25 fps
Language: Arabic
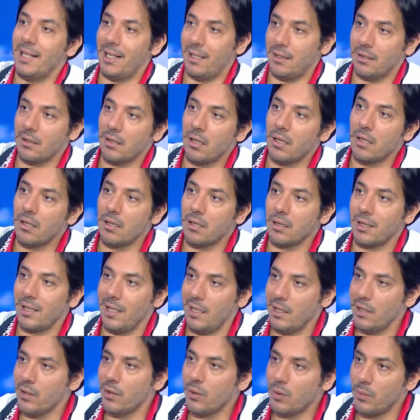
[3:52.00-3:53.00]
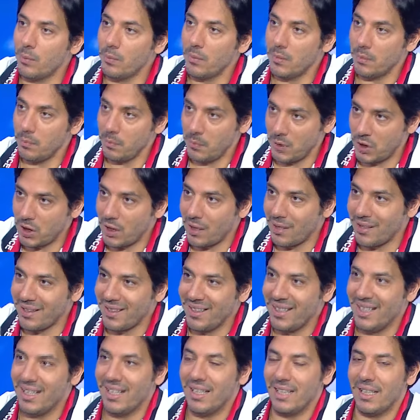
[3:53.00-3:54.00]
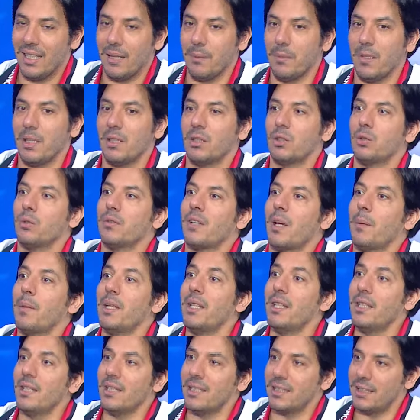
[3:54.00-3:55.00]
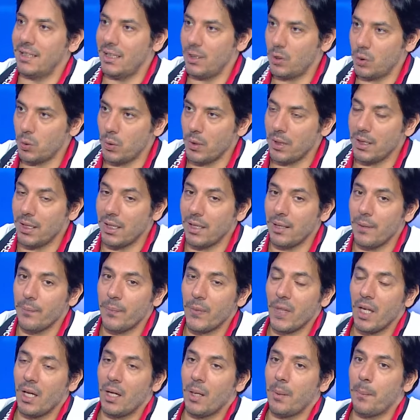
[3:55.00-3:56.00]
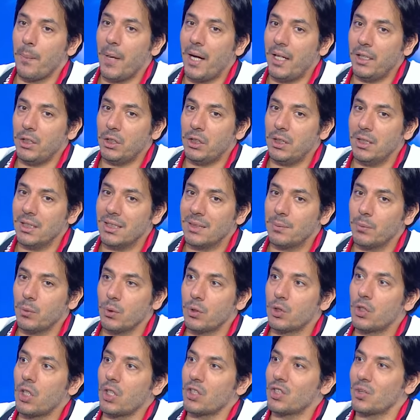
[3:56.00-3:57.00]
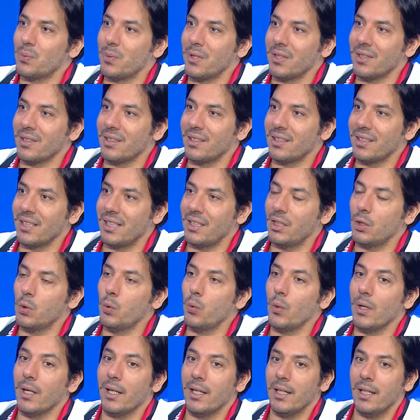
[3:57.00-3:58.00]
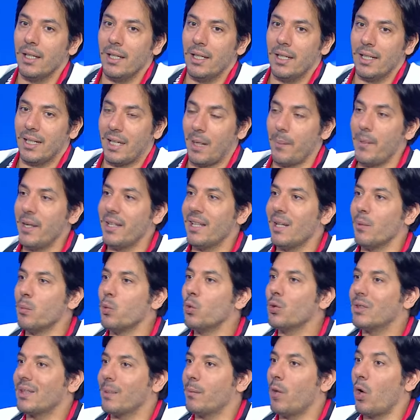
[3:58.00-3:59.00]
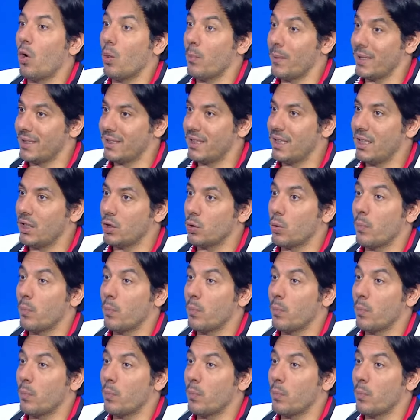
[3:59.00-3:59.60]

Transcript: على النار كل يوم مشكله مم. يعني نشوف كمان النسيان شو هي مع شيء اسمه جادجمنت يعني هو كمان المود تبعه المزاج